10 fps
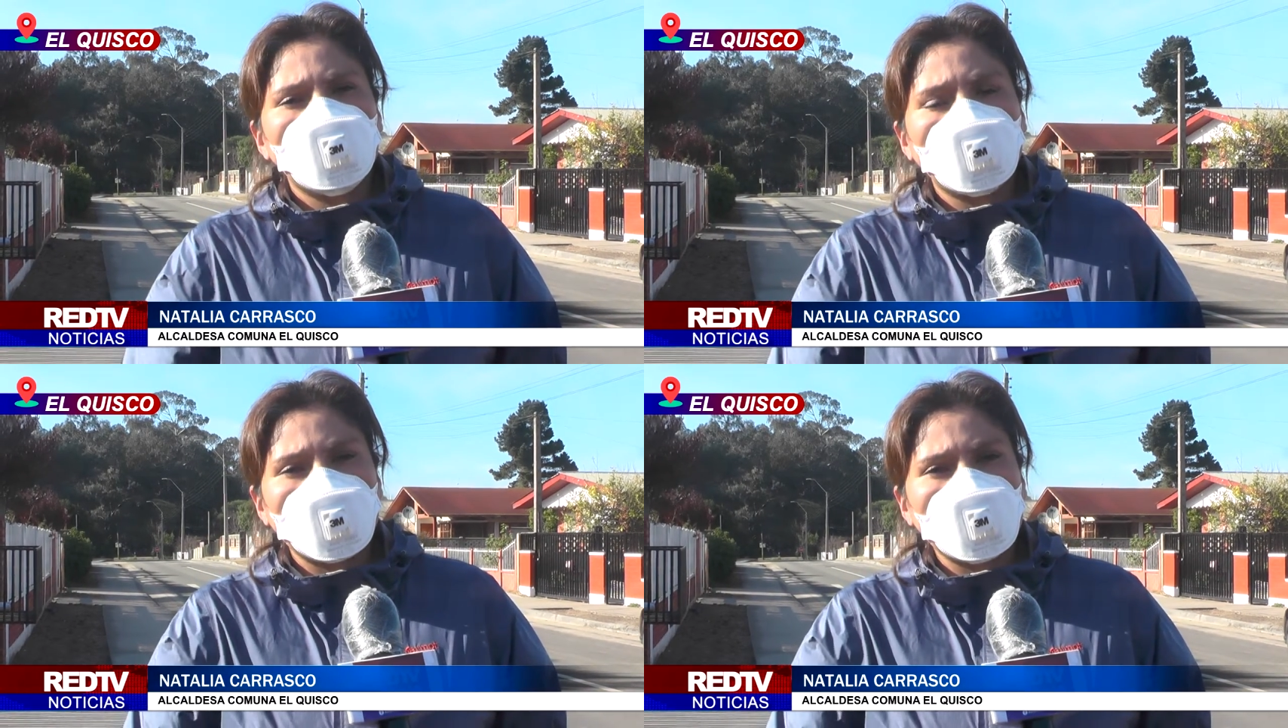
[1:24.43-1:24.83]

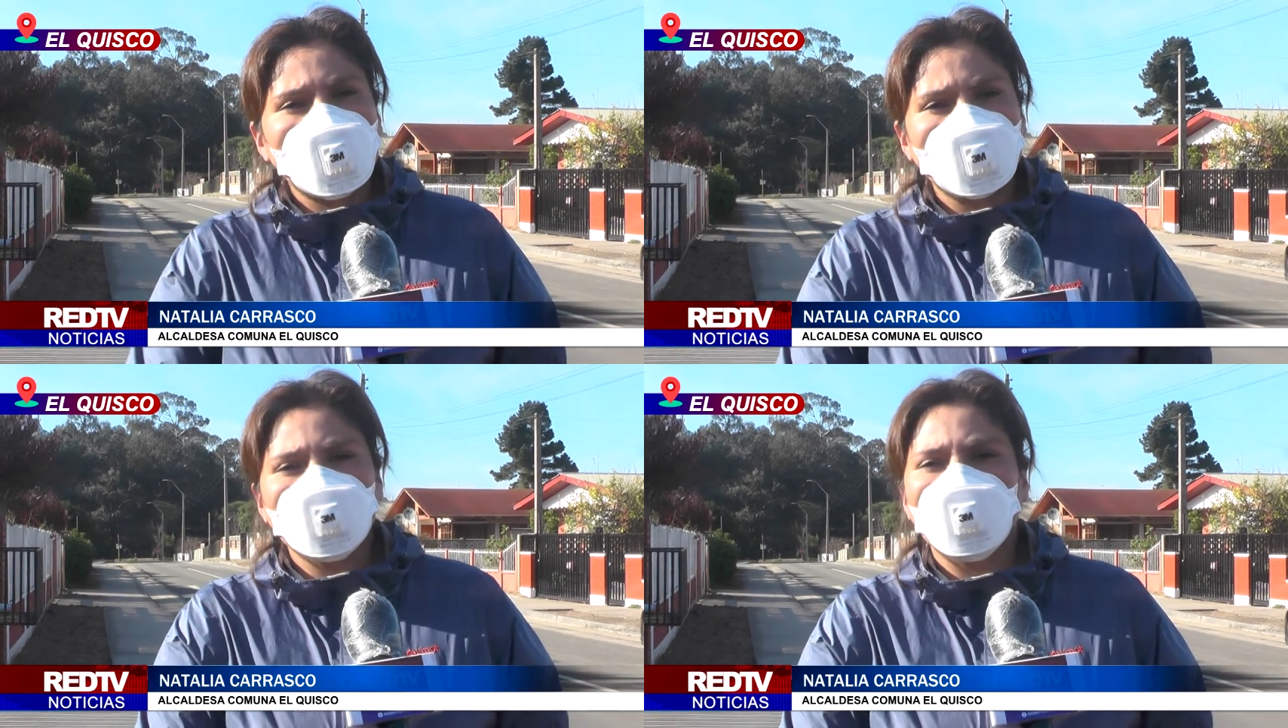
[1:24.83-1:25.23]
para
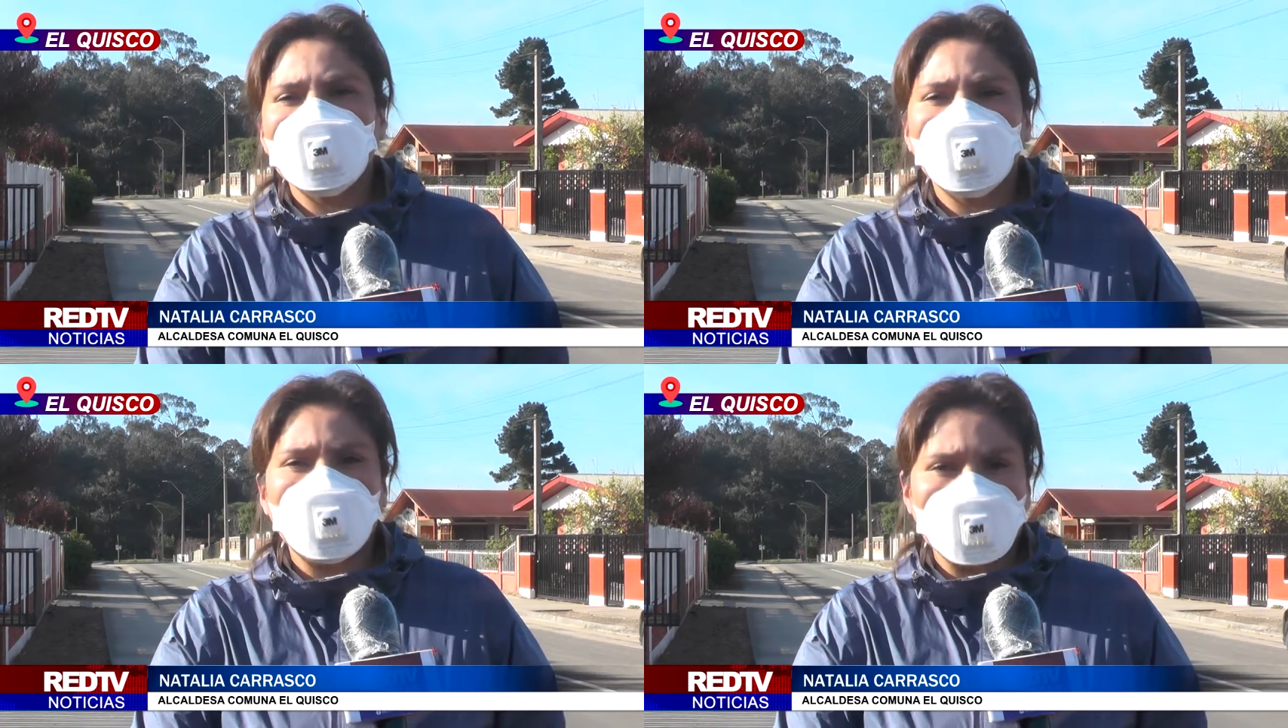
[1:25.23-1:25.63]

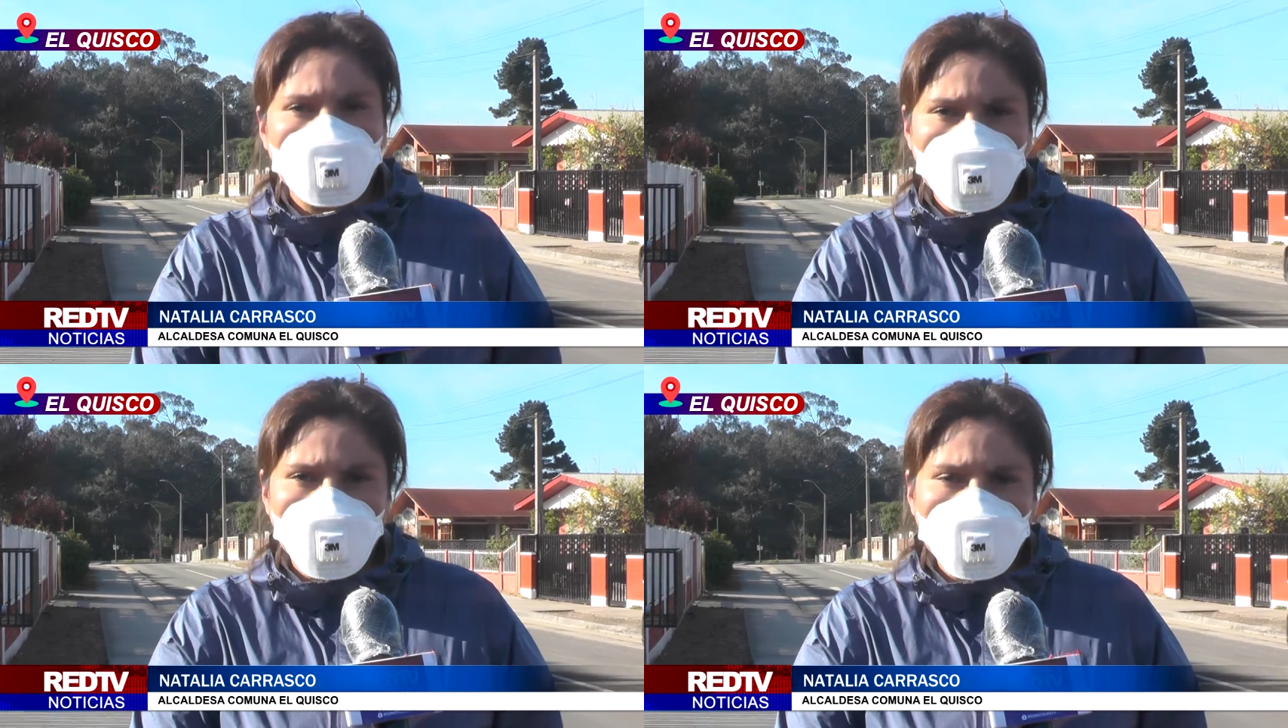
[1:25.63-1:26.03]
presupuestos
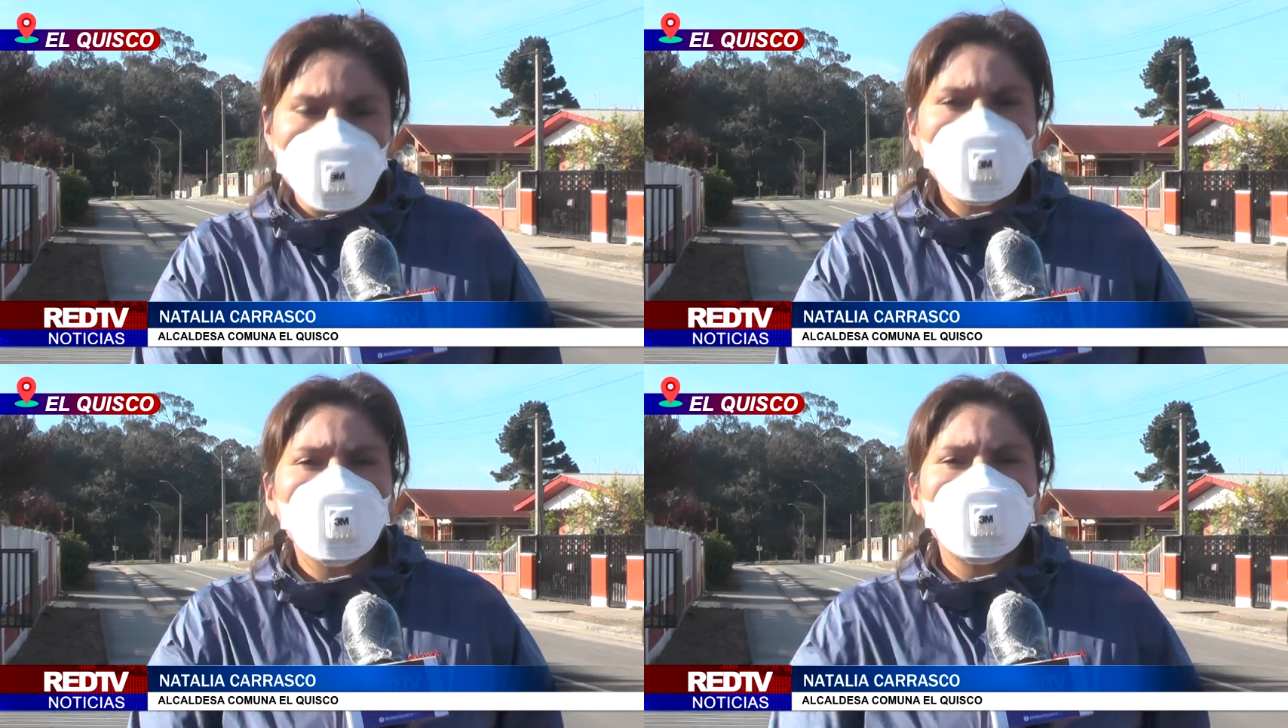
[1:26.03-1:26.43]

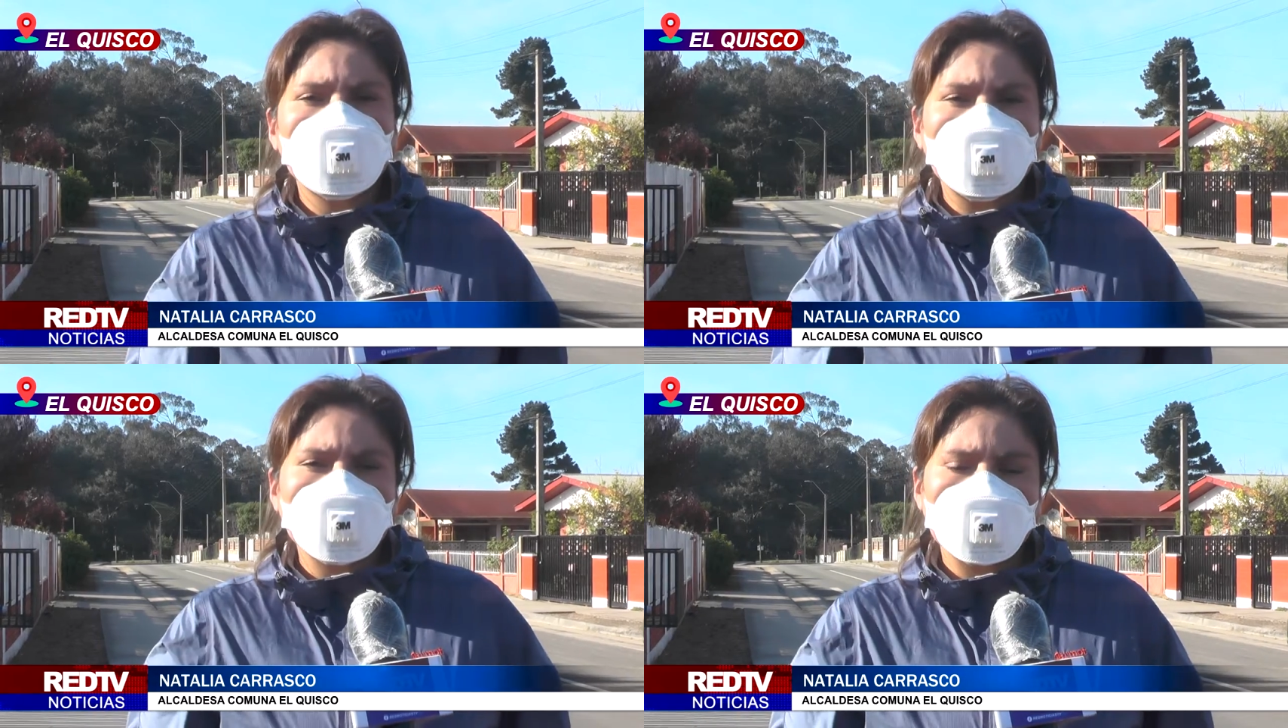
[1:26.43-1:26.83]
participativos y
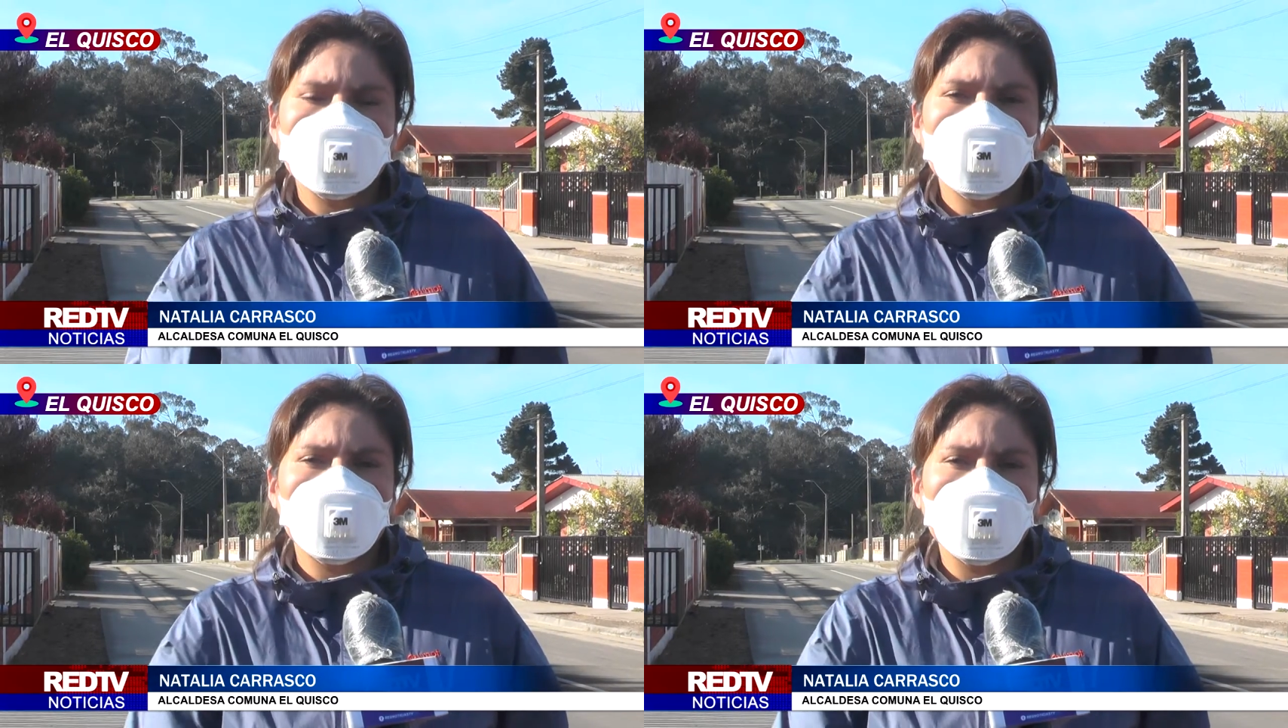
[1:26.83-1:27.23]
otras
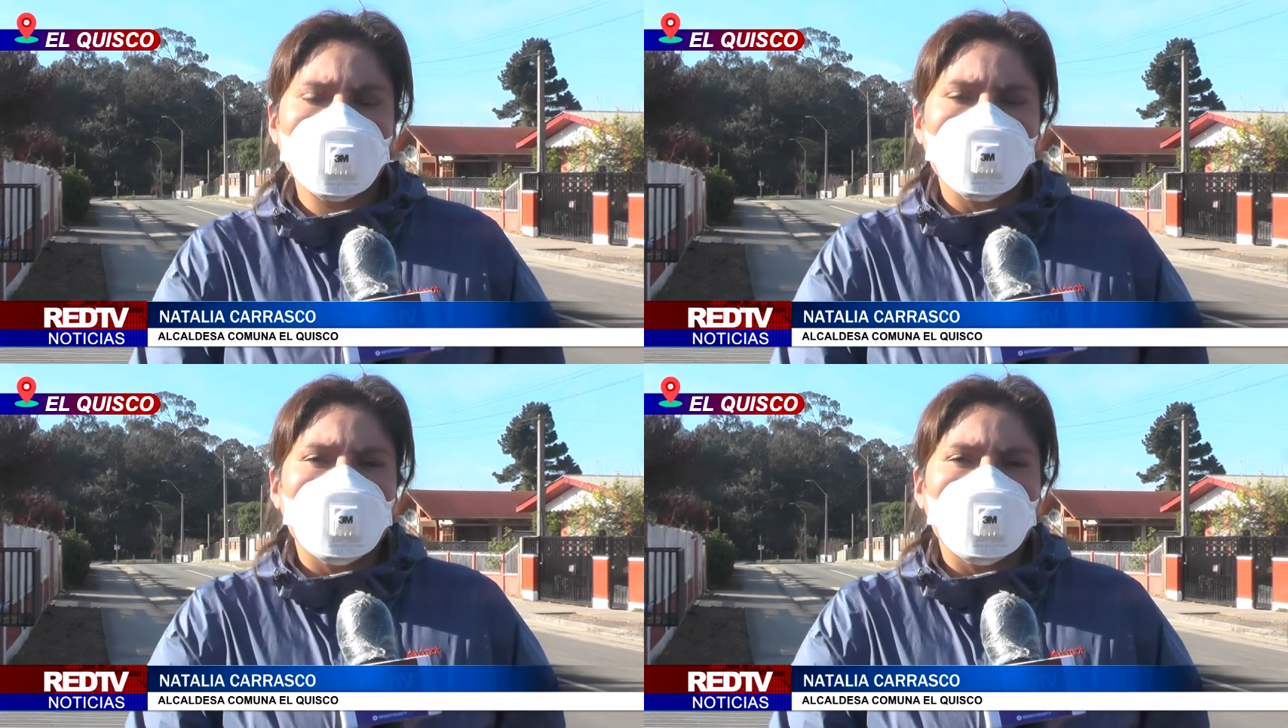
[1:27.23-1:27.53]
instancias de